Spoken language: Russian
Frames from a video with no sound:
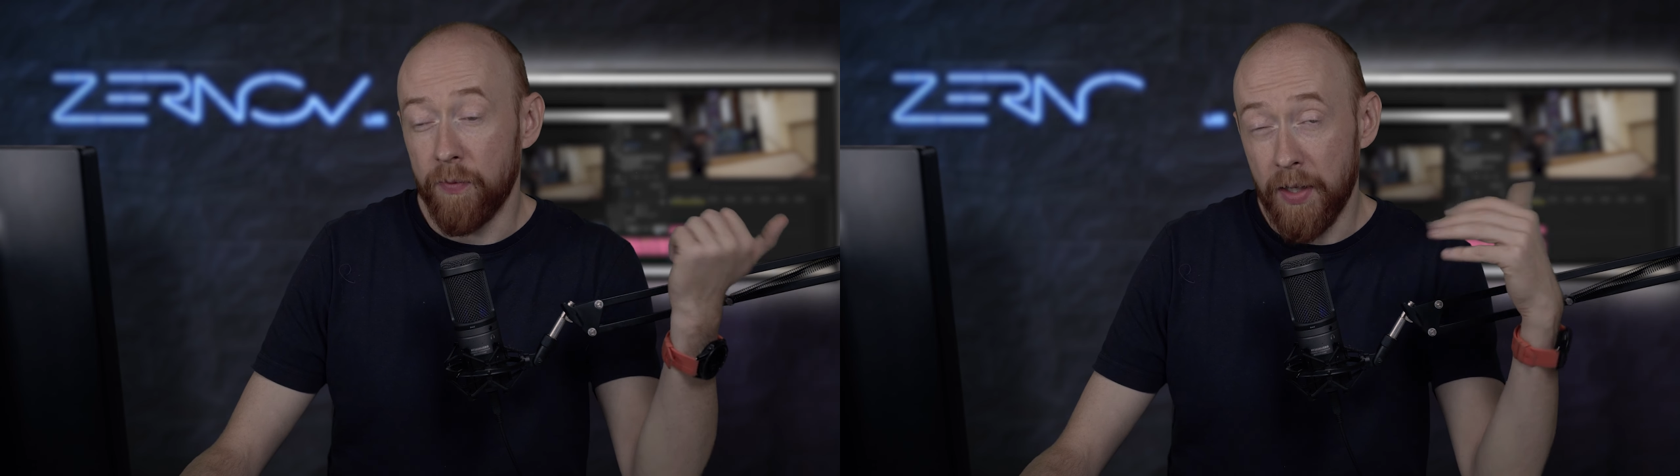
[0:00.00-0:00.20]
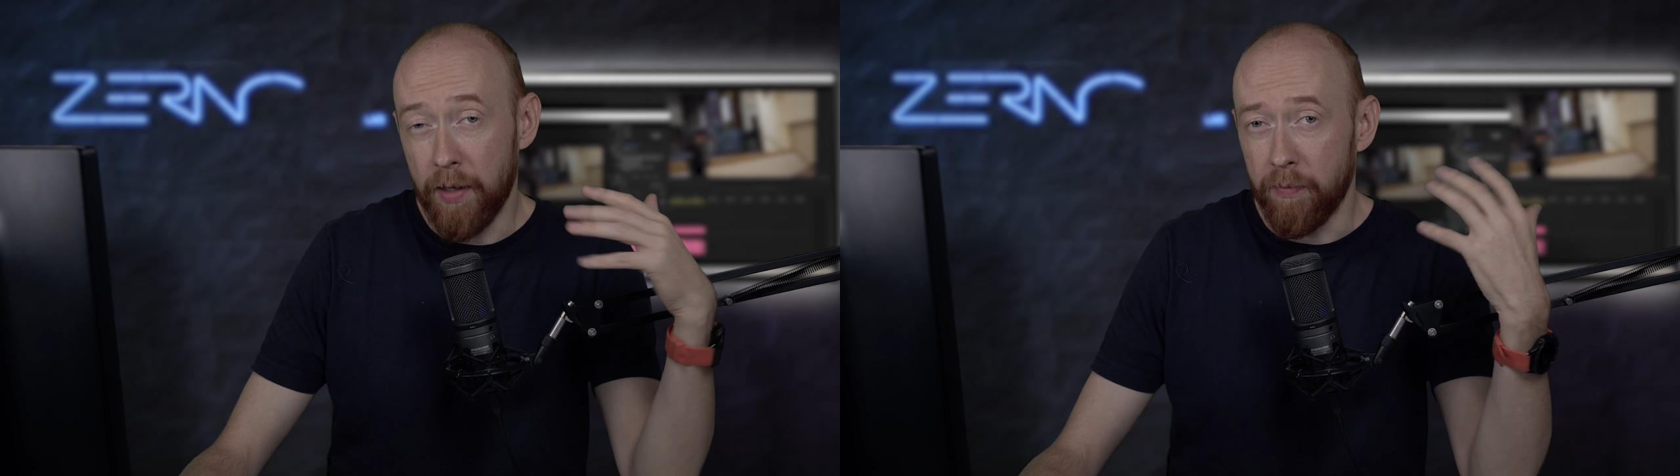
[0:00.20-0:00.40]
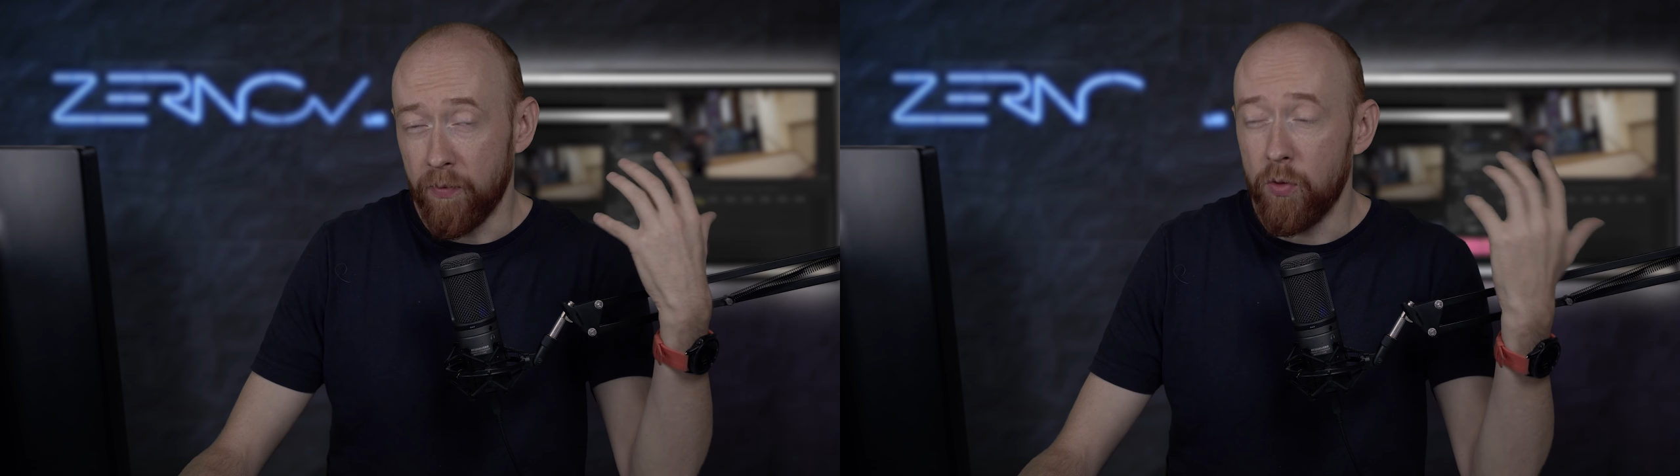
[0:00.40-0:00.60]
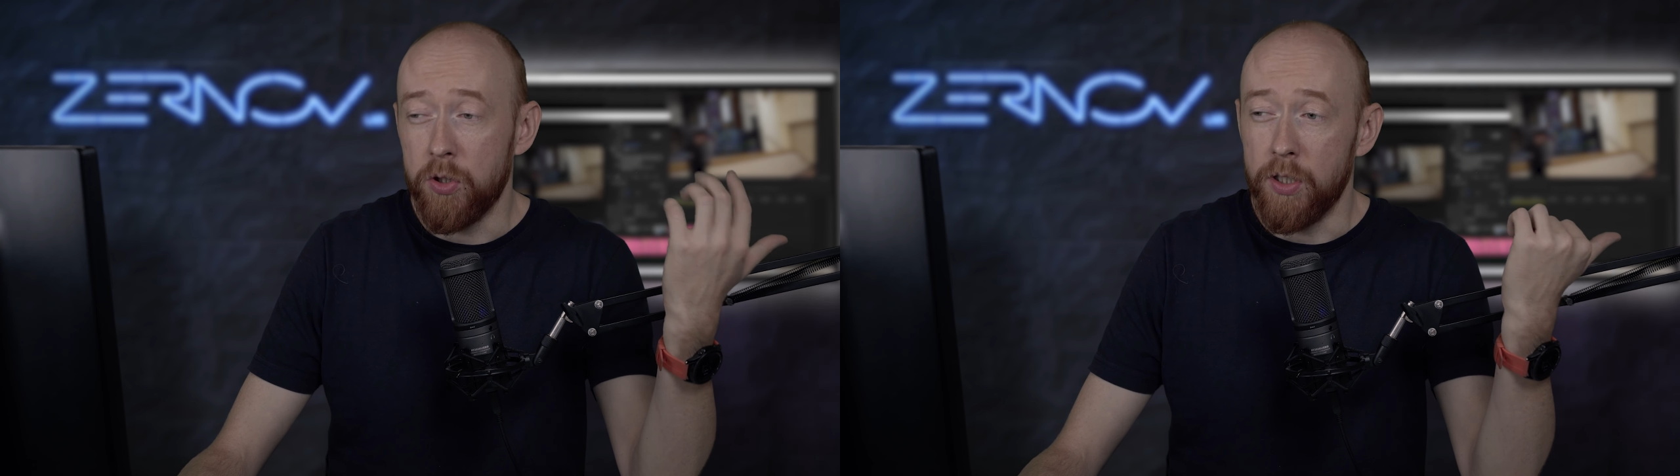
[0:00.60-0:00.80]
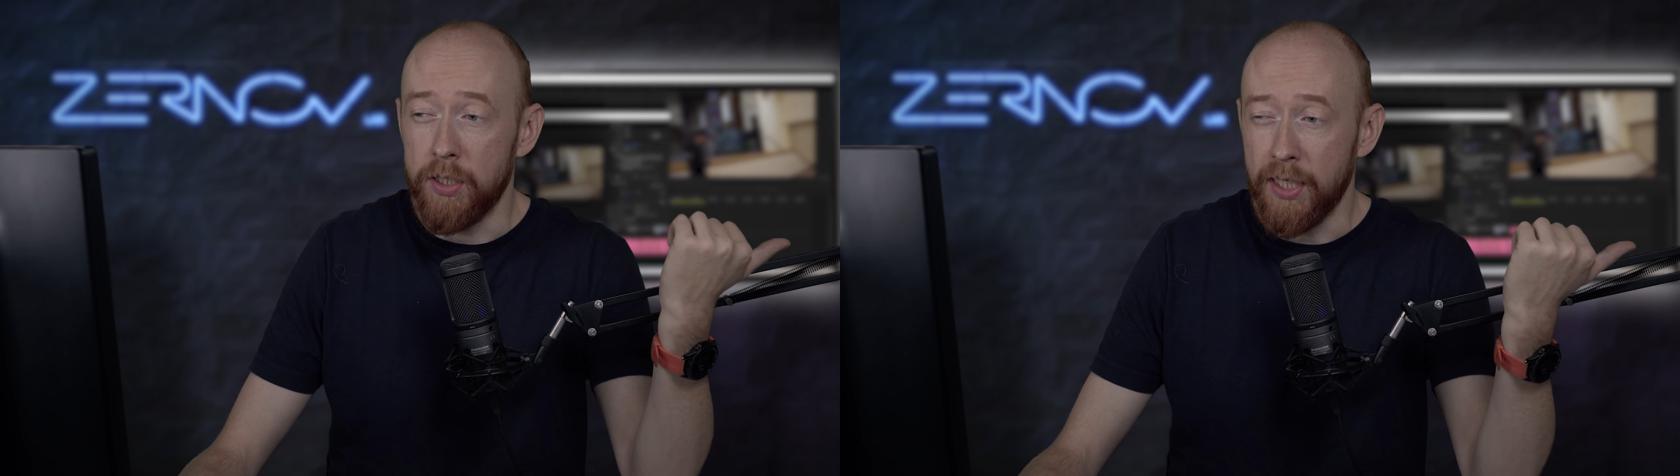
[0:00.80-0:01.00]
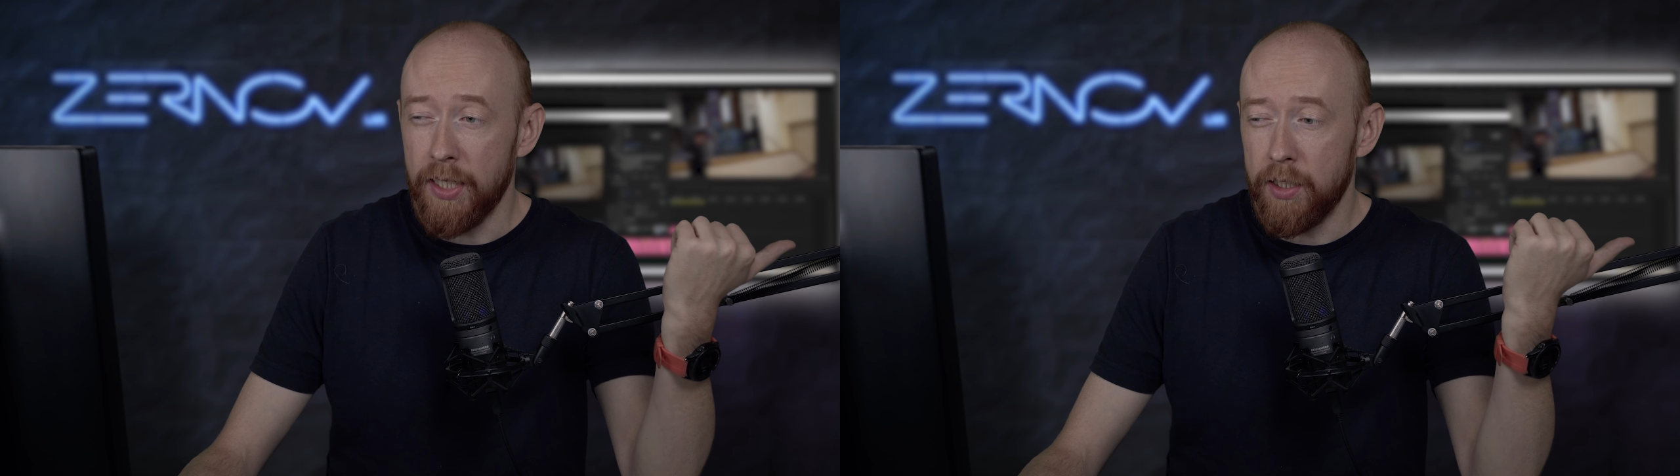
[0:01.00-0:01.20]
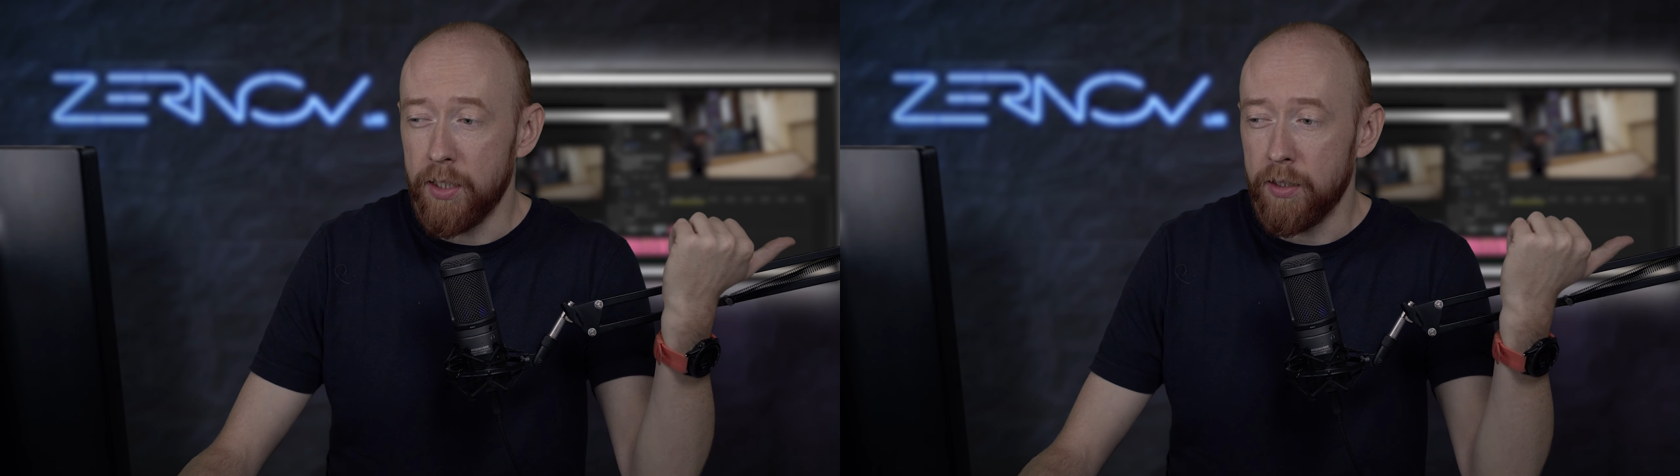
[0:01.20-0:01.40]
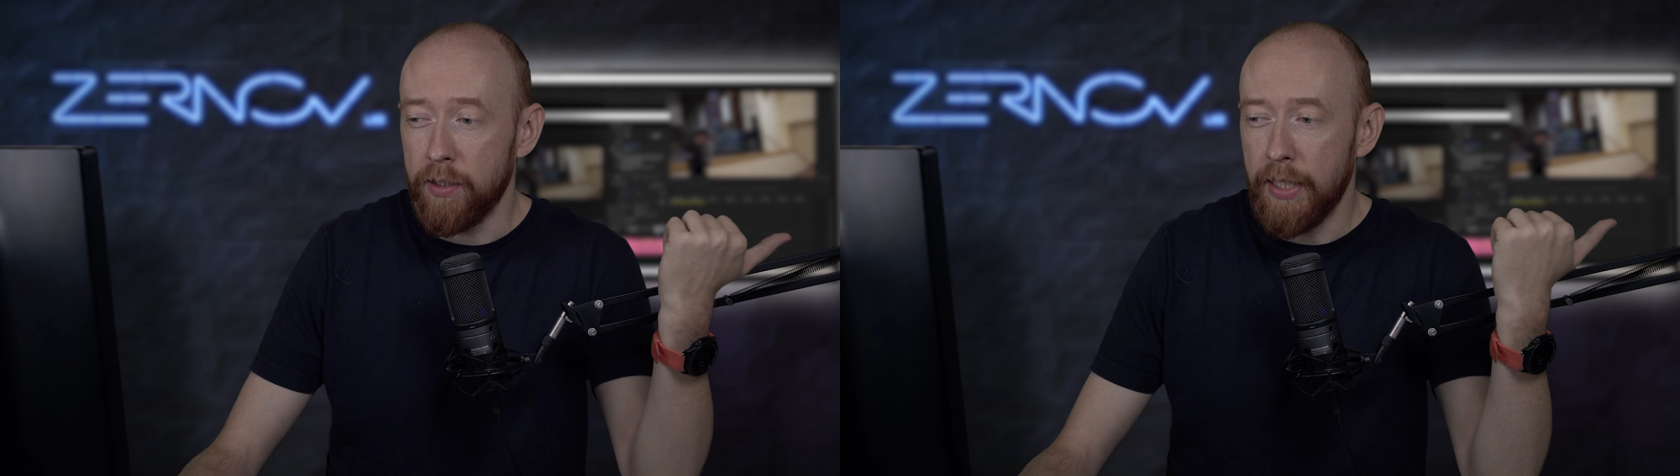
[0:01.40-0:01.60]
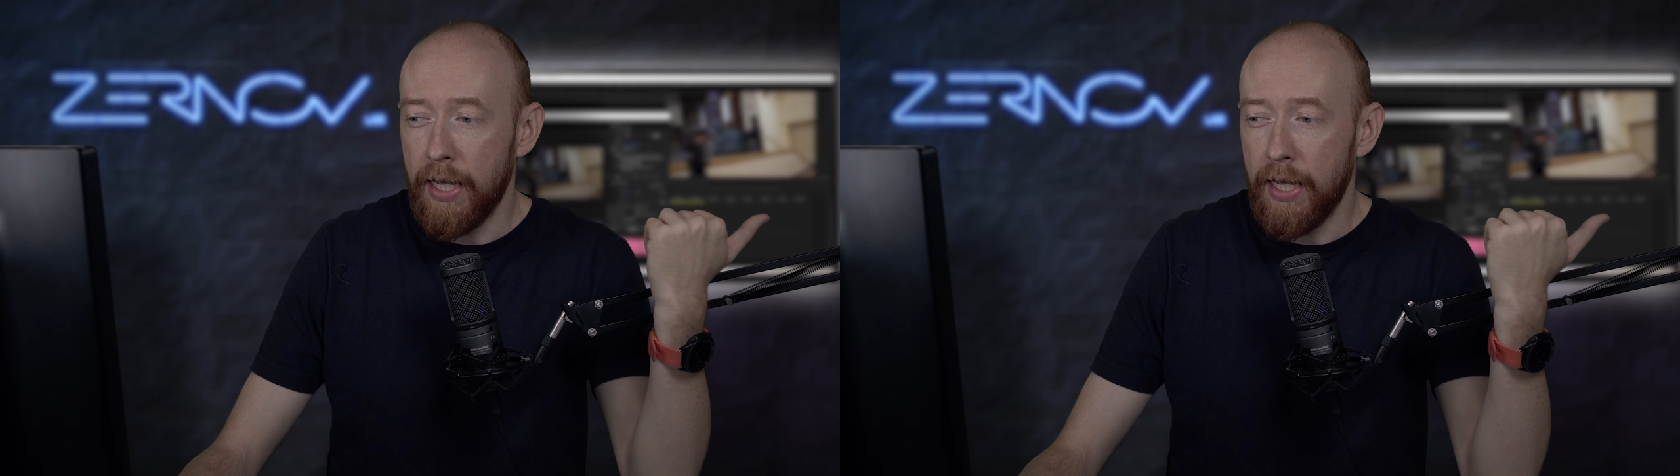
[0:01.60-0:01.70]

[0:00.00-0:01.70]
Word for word: там в очереди рендерит,